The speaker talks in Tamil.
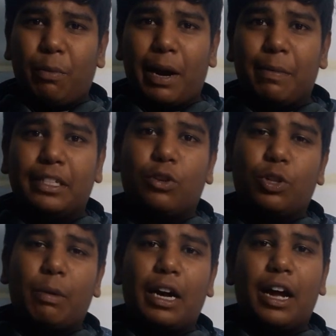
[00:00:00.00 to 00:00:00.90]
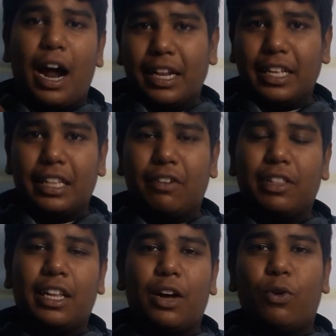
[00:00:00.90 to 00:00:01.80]
ஃபோர் மெகா பிக்சல் கொடுத்துருப்பாங்க அடுத்து இதுக்கு
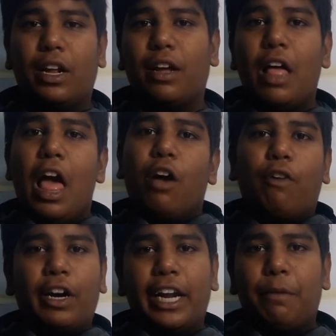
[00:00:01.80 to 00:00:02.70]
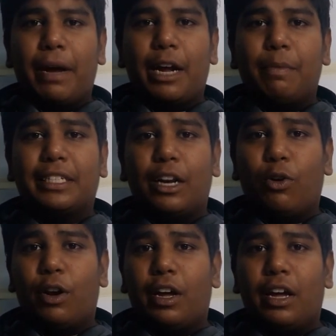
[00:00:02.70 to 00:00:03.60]
வந்தீங்கன்னா ஒரு ஃபார்ட்டி எயிட் மெகா
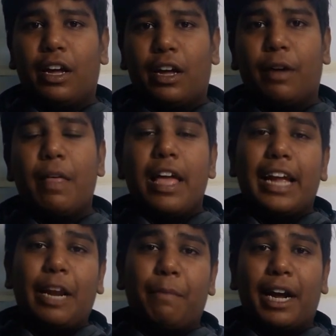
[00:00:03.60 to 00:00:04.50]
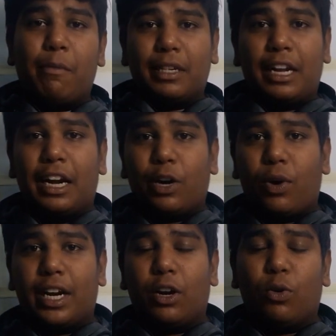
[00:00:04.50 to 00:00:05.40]
பிக்சலில் ஒரு எயிட் மெகா பிக்சல் அல்ட்ரா
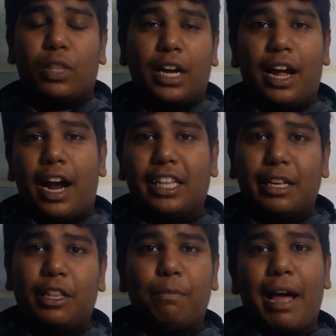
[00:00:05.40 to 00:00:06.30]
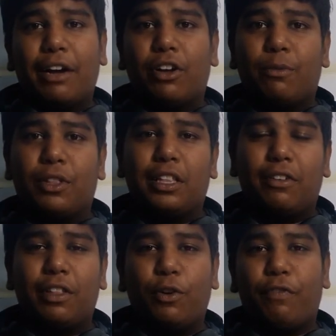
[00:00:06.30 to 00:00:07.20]
வைட் ஆங்கிள் கொடுத்தாங்க அடுத்து இதில் பேக் வரும்போது
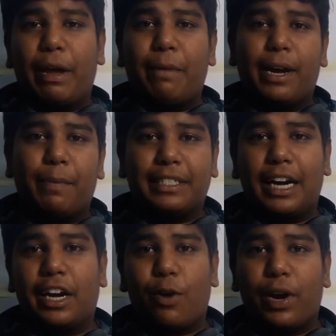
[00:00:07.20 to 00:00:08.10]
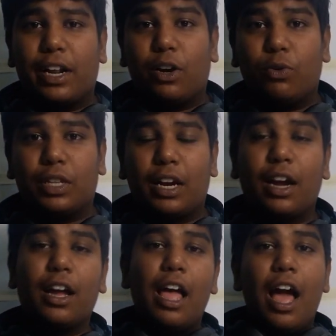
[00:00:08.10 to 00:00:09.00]
இதில் வந்து ஒரு ஃபைவ் மெகா பிக்சல் அல்ட்ரா வைட் ஆங்கிள்
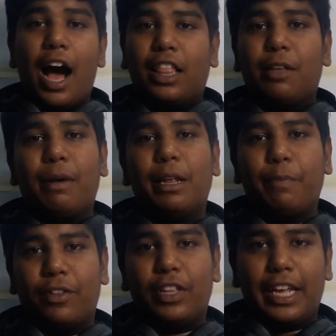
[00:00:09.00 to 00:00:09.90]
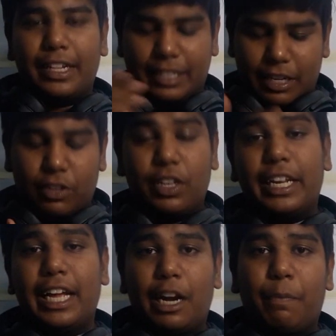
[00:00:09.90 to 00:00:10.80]
கொடுத்துருக்காங்க அந்த மாதிரி இப்போ வந்து ஏ சீரிஸ் வந்து
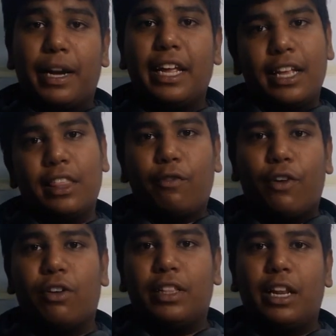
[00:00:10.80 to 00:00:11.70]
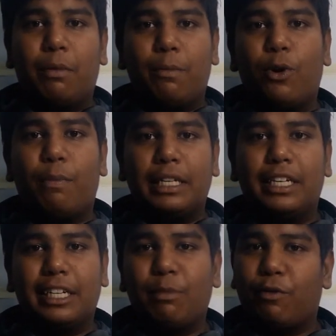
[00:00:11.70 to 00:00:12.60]
டிகிரேட் பண்ணி இந்த ஃபோனை வந்து நம்மளுக்கு ஒரு
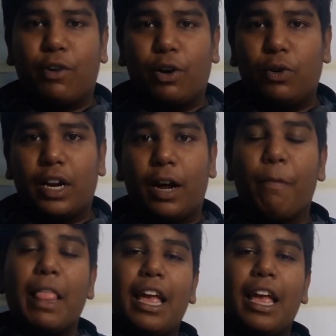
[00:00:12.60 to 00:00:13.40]
பட்ஜெட் செக்மெண்ட் ஃபோனாக கொடுக்குறாங்க